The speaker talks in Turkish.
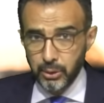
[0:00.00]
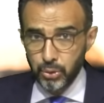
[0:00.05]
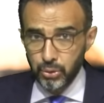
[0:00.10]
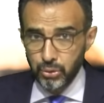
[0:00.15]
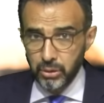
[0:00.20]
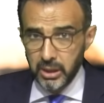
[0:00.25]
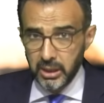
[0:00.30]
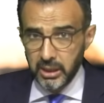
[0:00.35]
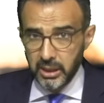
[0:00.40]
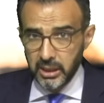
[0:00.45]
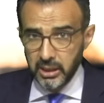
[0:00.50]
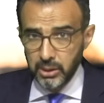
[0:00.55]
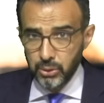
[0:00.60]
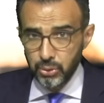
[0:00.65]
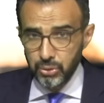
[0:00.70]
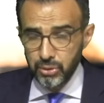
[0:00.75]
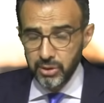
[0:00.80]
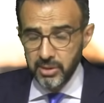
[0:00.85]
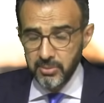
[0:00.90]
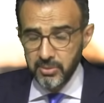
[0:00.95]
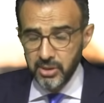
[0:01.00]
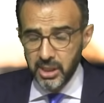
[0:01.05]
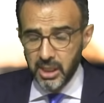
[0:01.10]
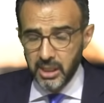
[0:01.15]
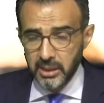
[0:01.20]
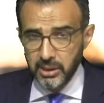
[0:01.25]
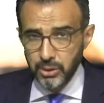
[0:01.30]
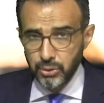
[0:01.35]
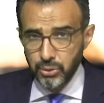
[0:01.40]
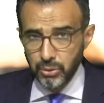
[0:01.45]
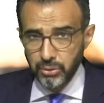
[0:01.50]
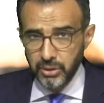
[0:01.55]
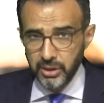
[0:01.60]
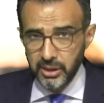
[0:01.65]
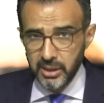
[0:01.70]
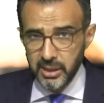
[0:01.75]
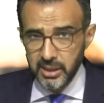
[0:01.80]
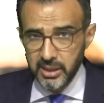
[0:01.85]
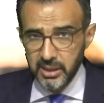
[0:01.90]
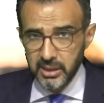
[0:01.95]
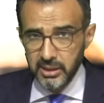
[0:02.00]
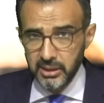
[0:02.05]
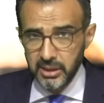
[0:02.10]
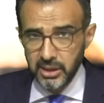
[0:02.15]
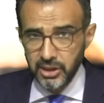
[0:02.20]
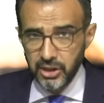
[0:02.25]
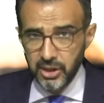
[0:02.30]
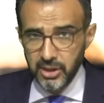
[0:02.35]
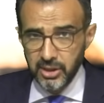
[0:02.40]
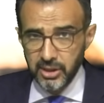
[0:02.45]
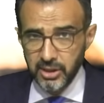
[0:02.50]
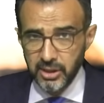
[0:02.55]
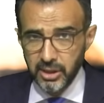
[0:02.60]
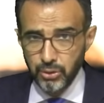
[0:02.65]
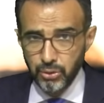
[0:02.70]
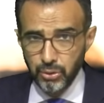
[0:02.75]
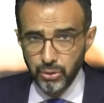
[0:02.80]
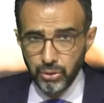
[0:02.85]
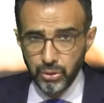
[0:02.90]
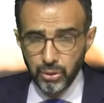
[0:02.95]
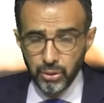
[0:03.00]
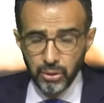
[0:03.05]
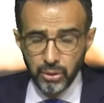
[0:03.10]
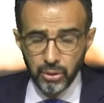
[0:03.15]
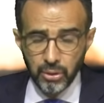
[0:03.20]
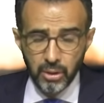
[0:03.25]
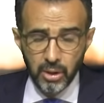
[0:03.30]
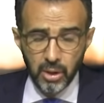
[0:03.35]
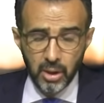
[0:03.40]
Türkiye'deki turizmciler de çok ciddi sıkıntı içerisinde çünkü